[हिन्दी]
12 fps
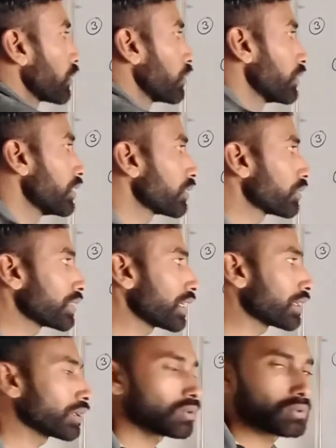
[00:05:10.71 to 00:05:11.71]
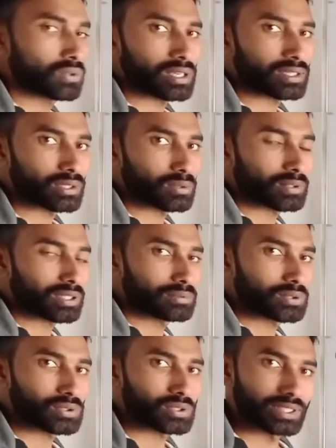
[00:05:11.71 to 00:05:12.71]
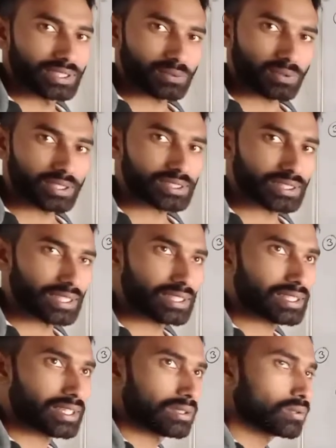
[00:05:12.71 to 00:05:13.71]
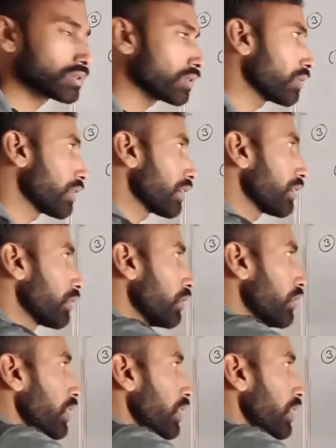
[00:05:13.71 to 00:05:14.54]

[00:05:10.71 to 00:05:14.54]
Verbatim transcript: को इनको क्या कर लो गुणा कर लो मतलब जो जो गणित वाली संख्या दिख रही है उसको गुणा कर लो